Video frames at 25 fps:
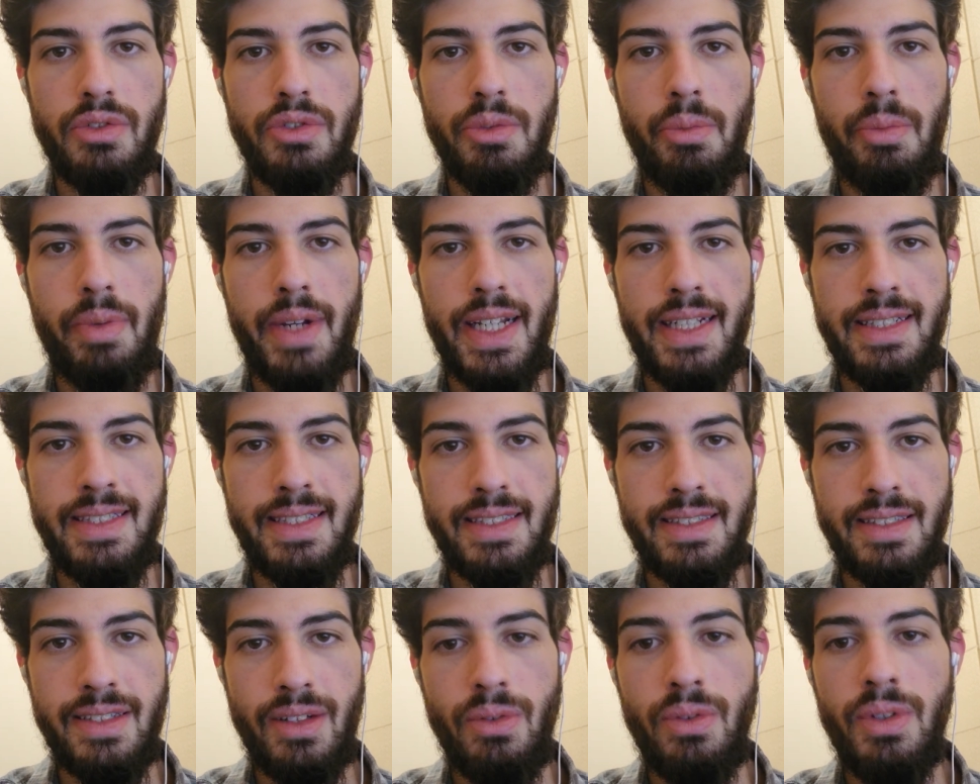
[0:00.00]
de
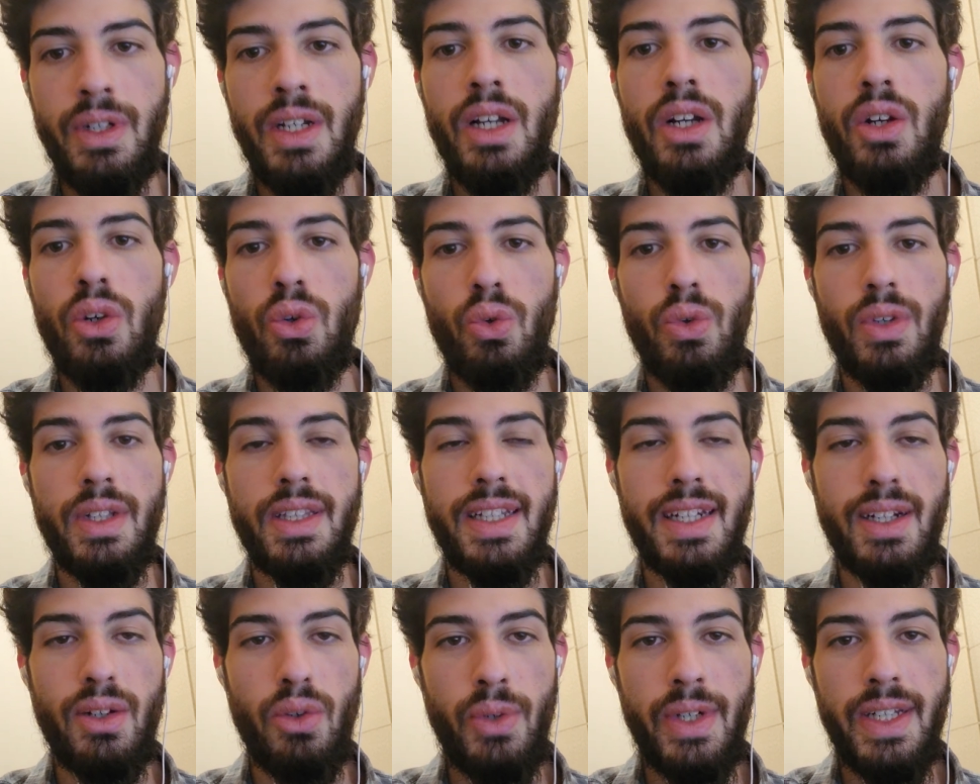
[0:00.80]
precisão
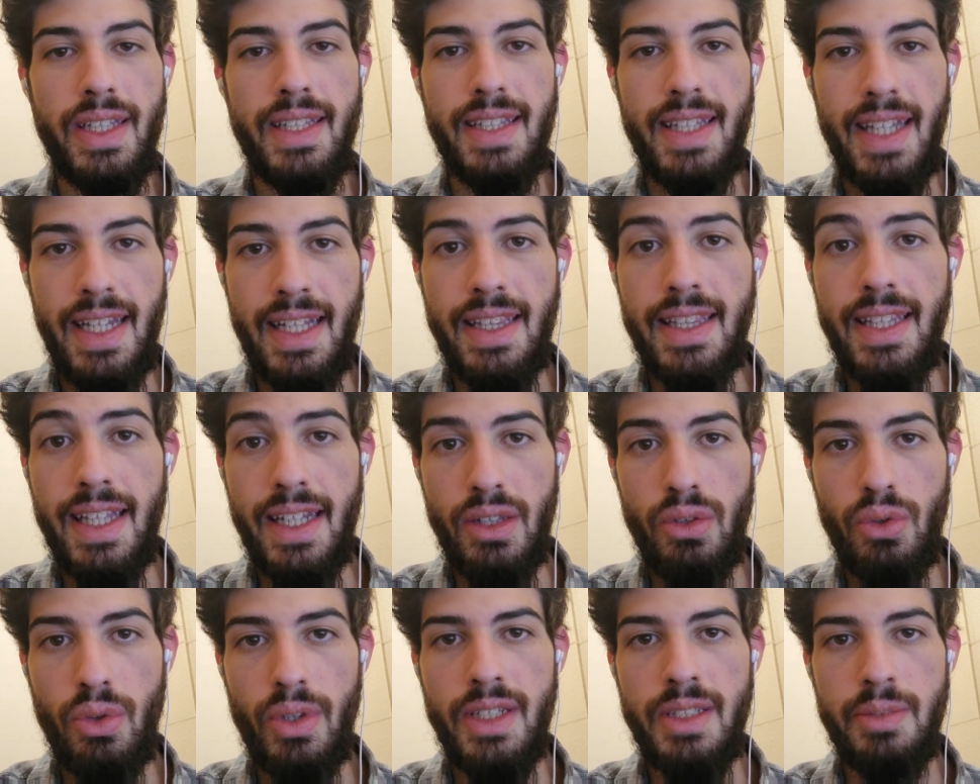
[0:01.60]
contra
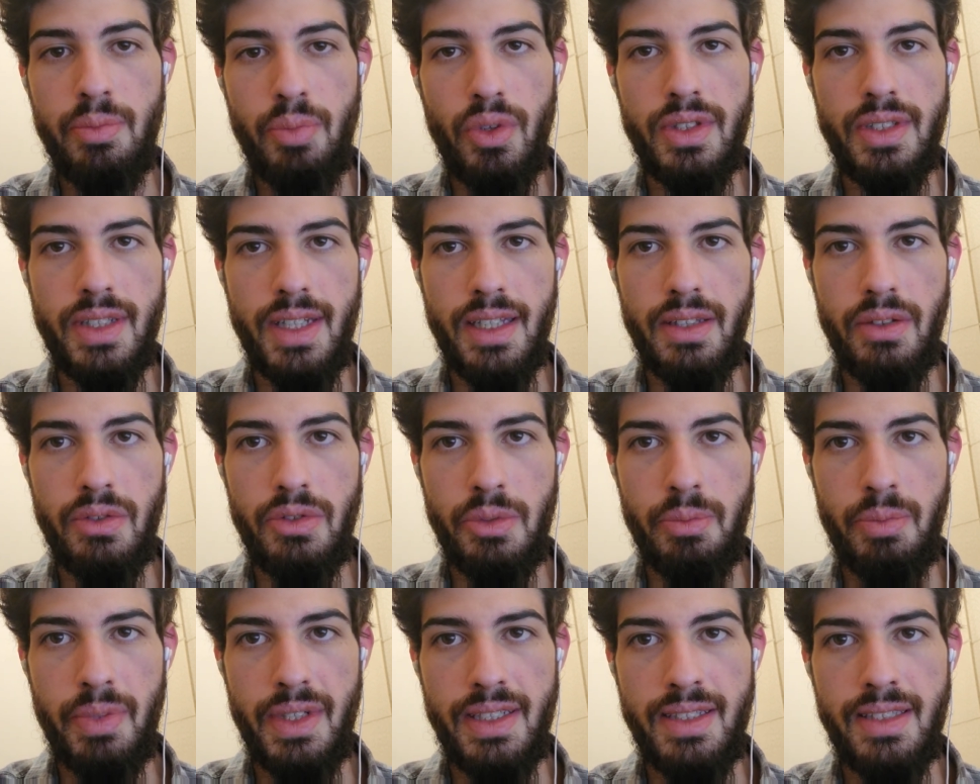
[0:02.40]
82%
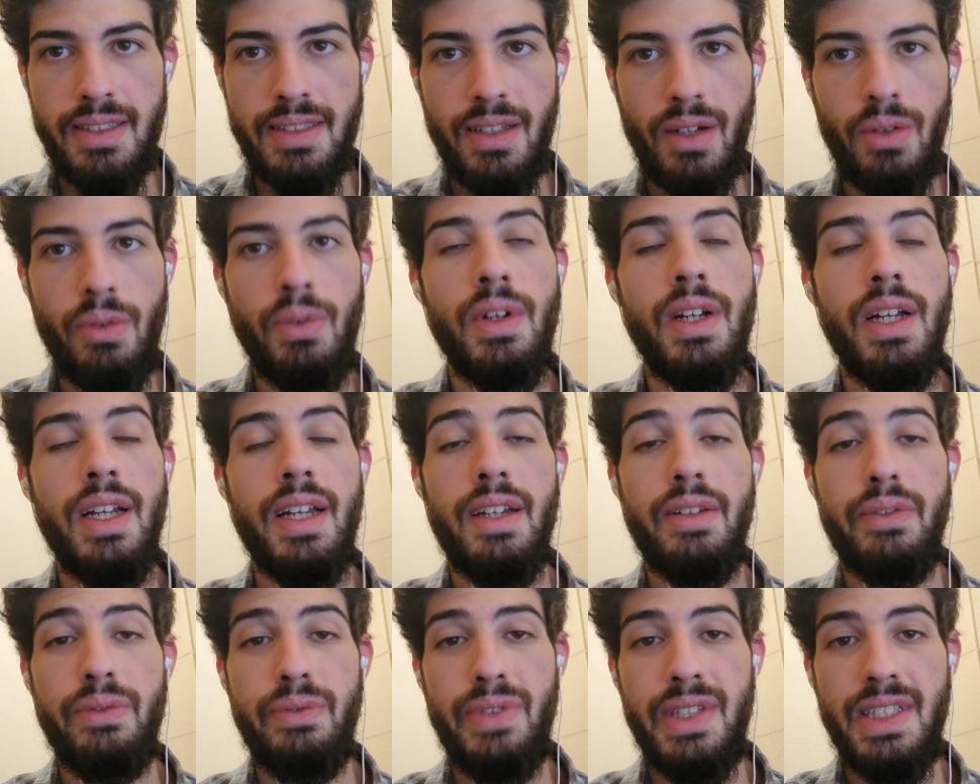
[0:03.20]
de precisão.
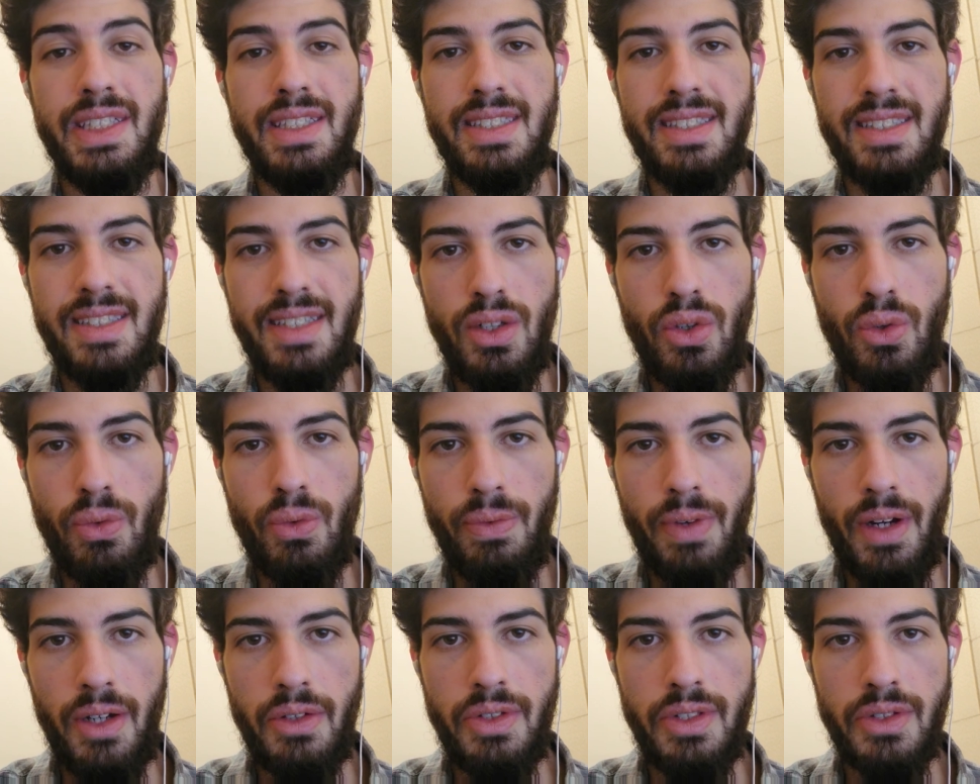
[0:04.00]
25
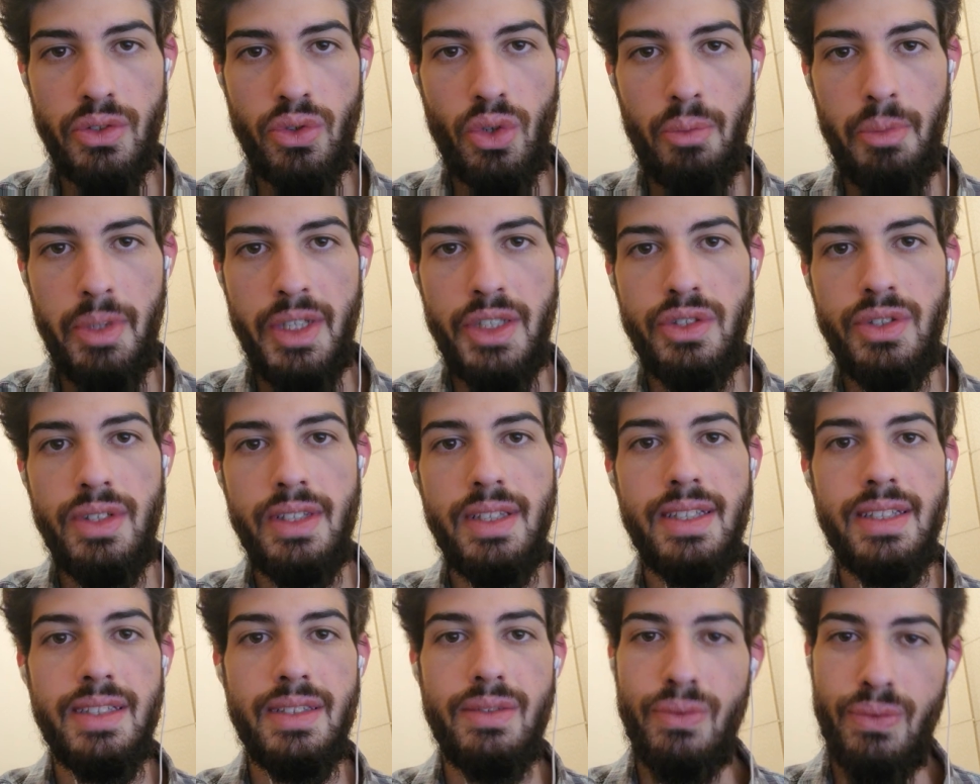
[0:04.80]
faltas
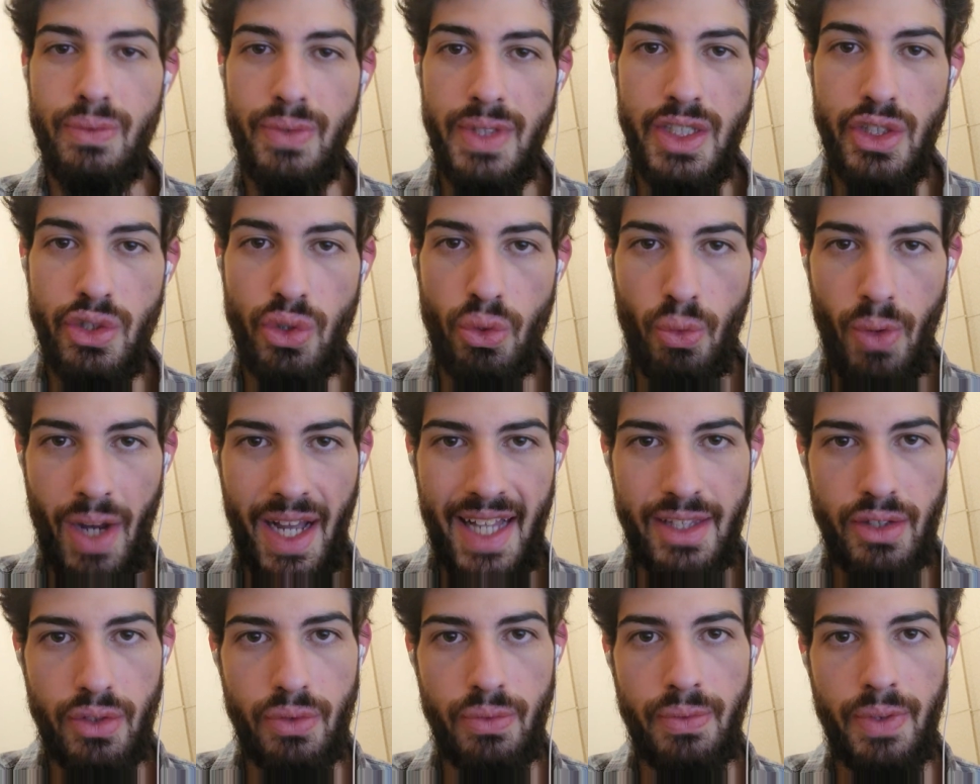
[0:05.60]
cometidas,
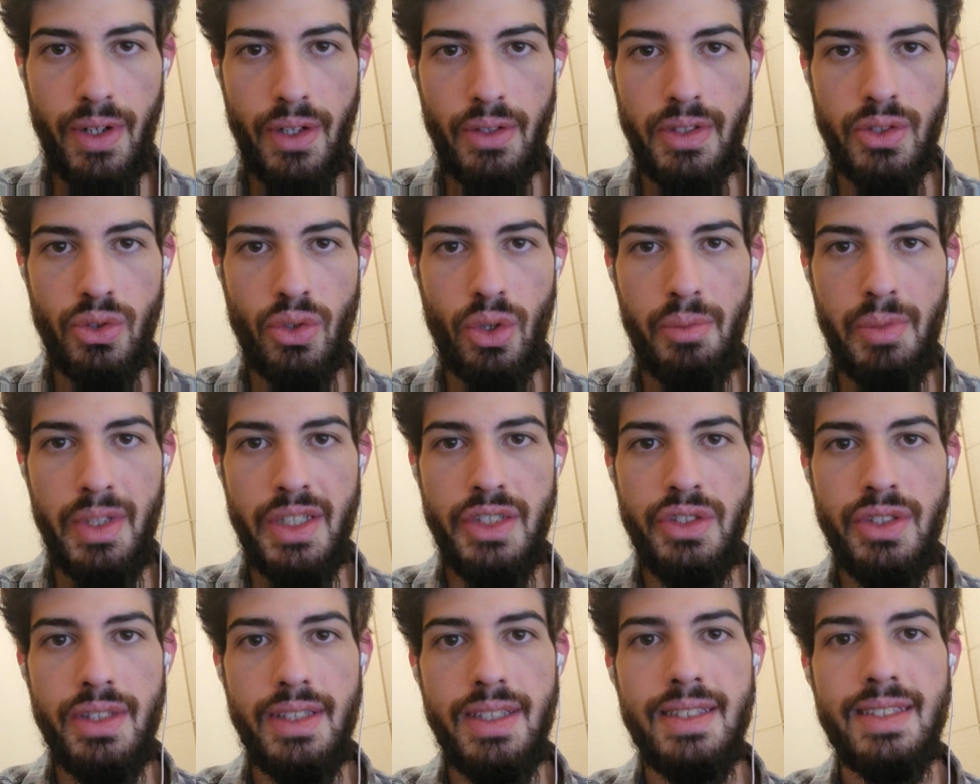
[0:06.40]
24 faltas
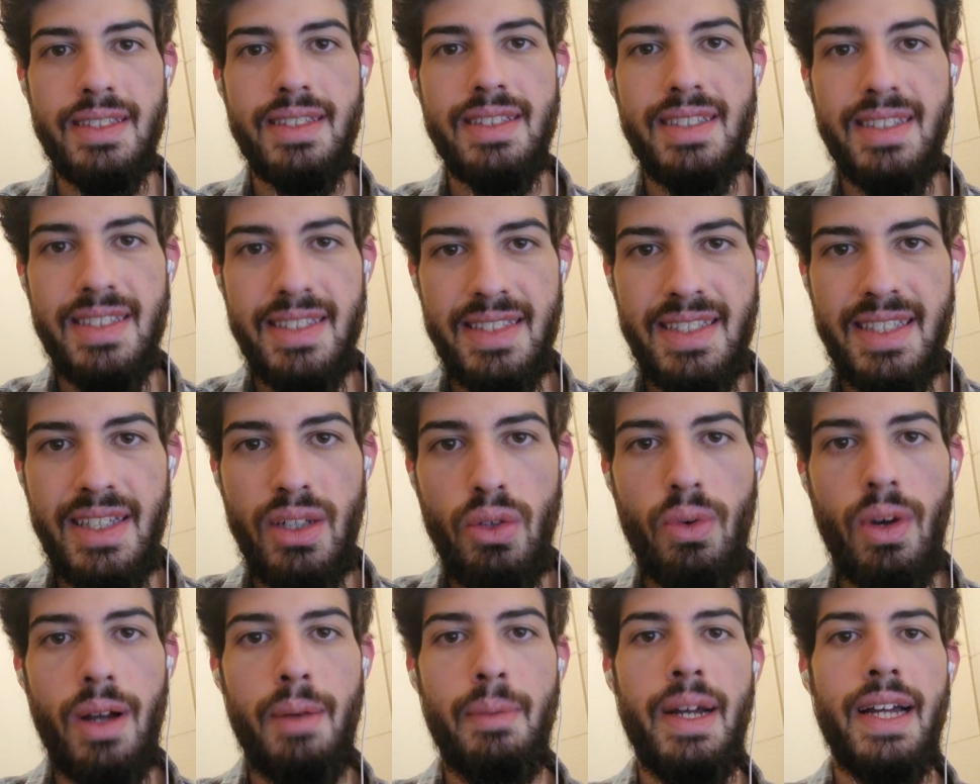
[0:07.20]
cometidas,
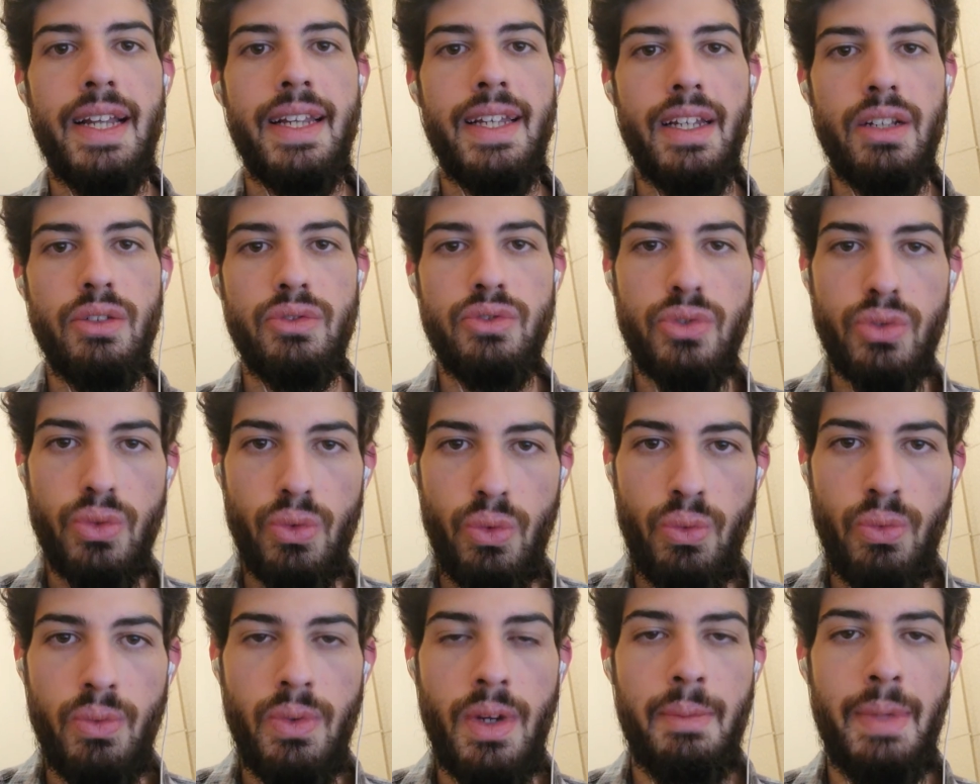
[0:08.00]
5 amarelos,
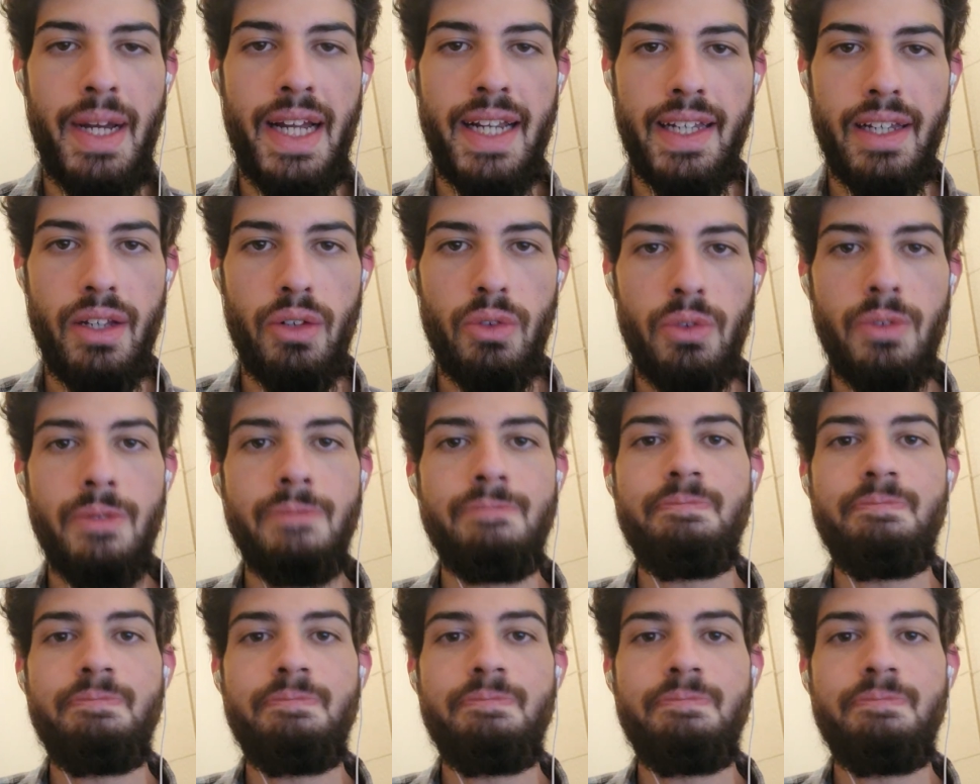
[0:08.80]
1 amarelo.